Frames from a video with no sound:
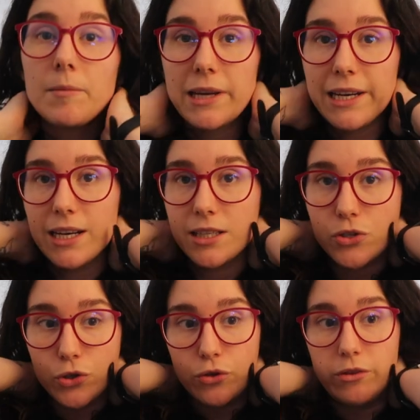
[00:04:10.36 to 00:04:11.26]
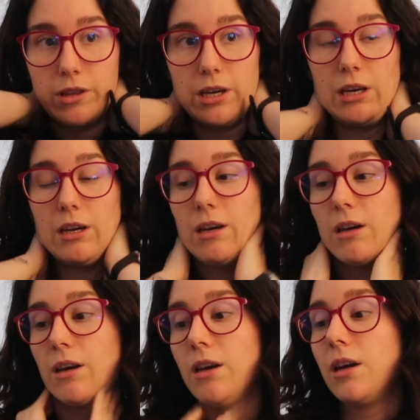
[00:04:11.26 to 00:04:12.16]
También el hecho
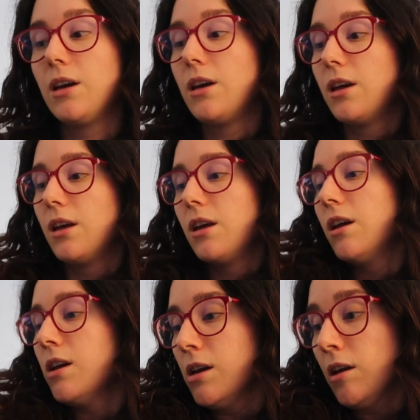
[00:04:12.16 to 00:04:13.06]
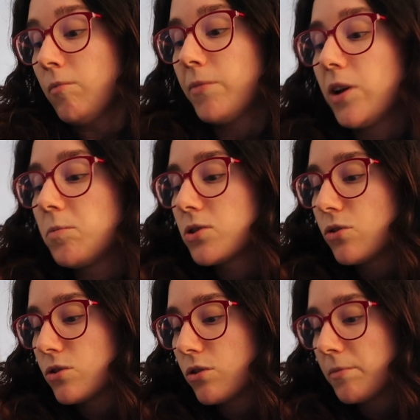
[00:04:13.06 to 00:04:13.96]
de bueno, pues
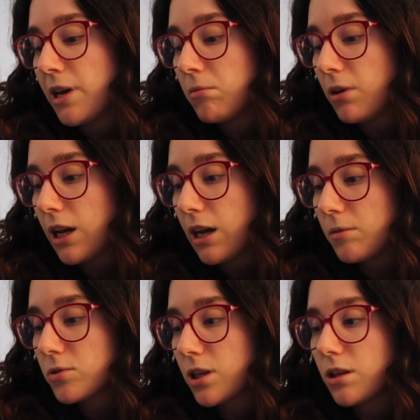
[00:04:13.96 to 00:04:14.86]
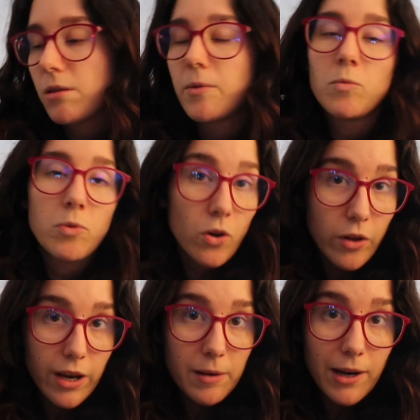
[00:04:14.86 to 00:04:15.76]
todo esto de mi abuela, hemos tenido también un poco
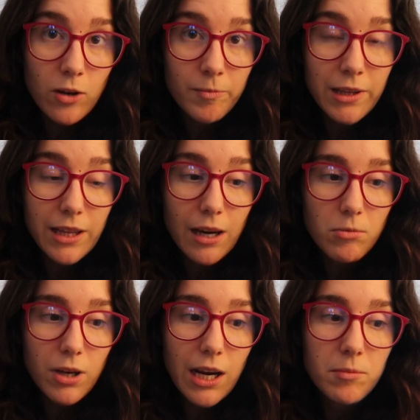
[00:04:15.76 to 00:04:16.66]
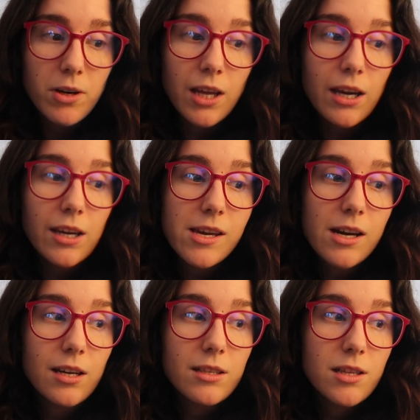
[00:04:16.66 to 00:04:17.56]
de drama con mi tía abuela porque
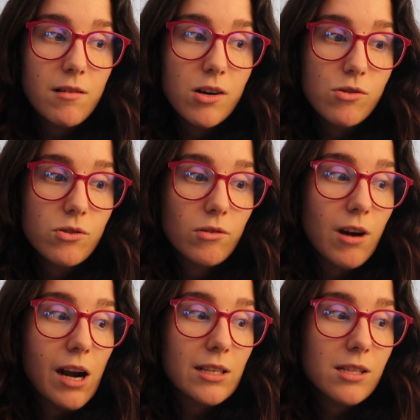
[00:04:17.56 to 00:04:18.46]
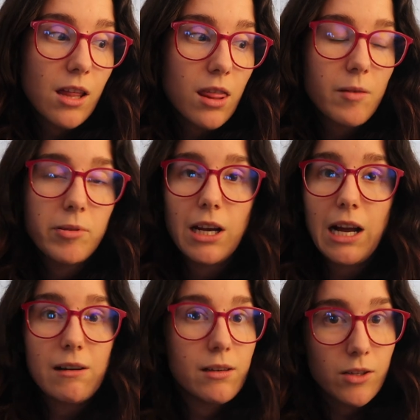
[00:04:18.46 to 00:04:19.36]
ella estaba justo en una residencia porque la
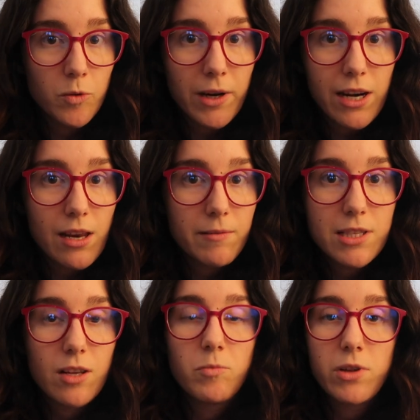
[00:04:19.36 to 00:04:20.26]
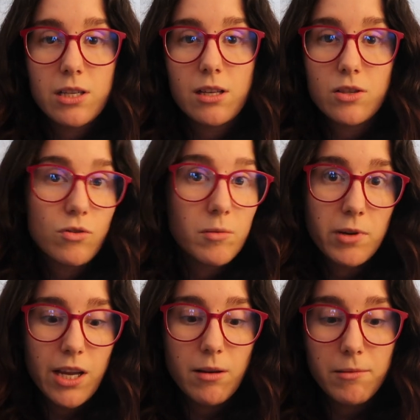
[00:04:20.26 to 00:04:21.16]
acababan de operar de la vista y no podía estar sola
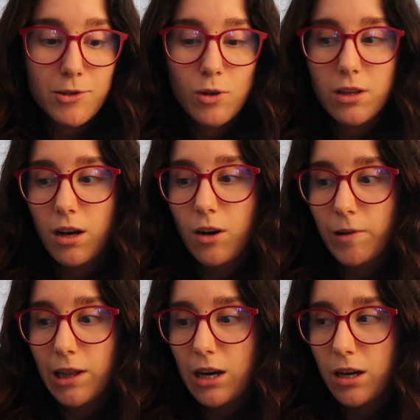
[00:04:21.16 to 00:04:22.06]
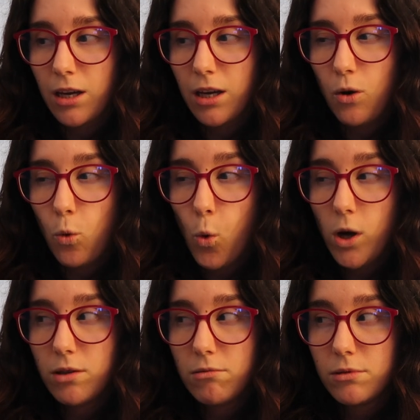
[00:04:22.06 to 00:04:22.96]
porque ya vive sola, tiene
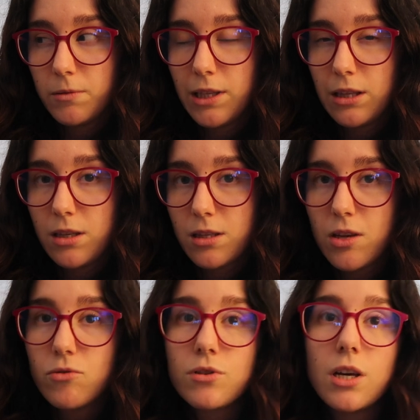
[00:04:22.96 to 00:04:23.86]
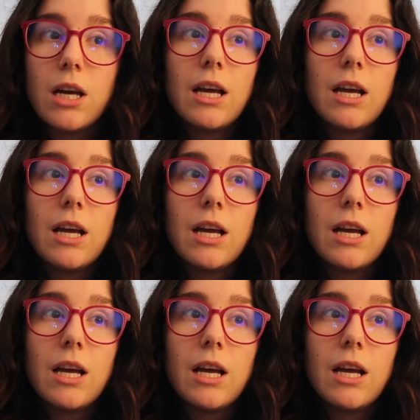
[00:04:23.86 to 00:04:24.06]
94, 93 años